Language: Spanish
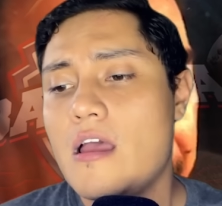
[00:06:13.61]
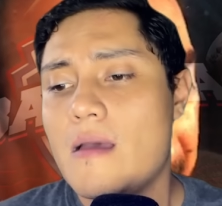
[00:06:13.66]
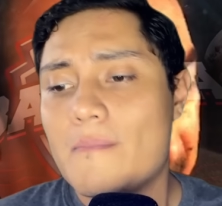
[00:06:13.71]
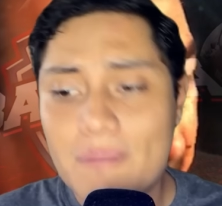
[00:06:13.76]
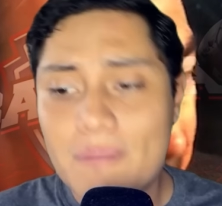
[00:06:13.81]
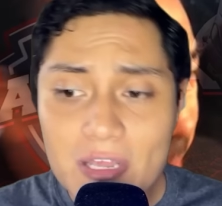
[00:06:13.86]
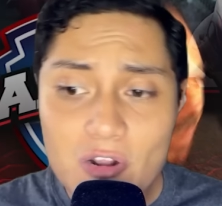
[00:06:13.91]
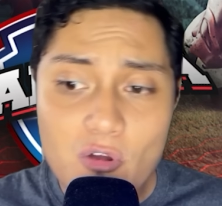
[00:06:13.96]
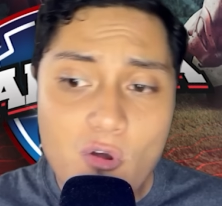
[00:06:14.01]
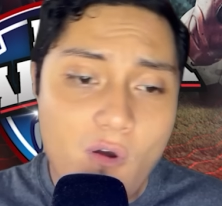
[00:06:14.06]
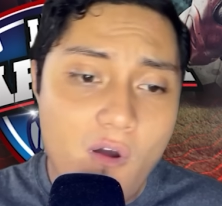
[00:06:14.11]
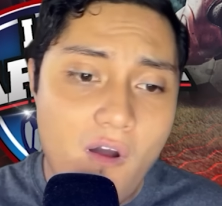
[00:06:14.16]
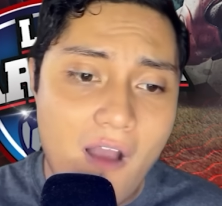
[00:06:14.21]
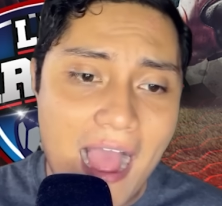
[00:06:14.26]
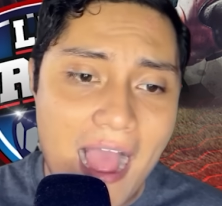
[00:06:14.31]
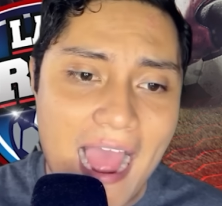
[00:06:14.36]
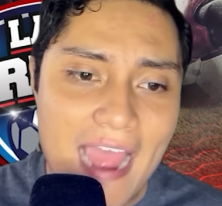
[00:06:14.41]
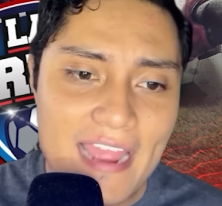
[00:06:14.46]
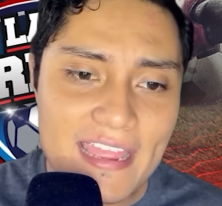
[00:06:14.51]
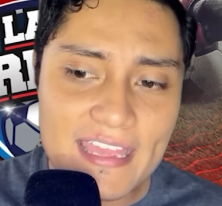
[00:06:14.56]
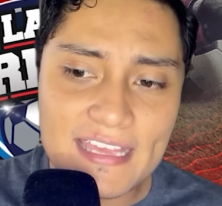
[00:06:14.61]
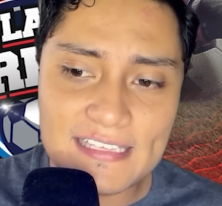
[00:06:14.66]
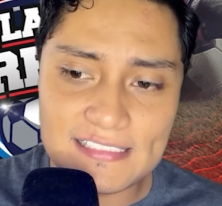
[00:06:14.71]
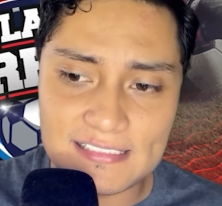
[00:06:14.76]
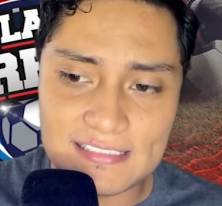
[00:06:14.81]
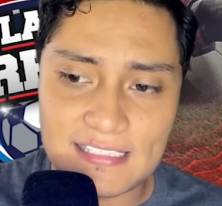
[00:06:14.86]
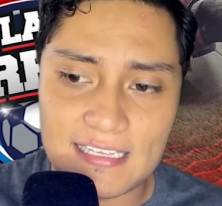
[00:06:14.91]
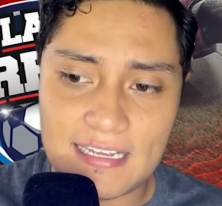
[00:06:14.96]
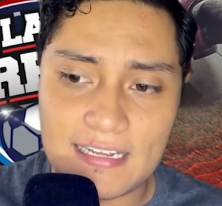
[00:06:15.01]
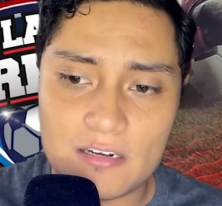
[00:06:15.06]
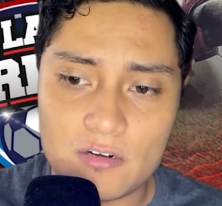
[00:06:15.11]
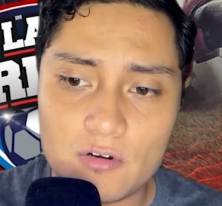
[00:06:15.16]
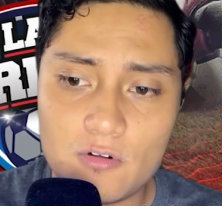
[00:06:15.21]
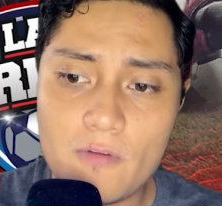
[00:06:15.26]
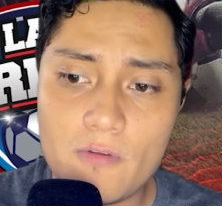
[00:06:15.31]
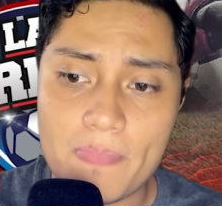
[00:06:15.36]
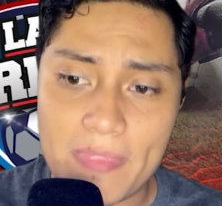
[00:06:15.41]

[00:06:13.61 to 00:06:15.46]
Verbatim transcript: pero ahí está, ¿no?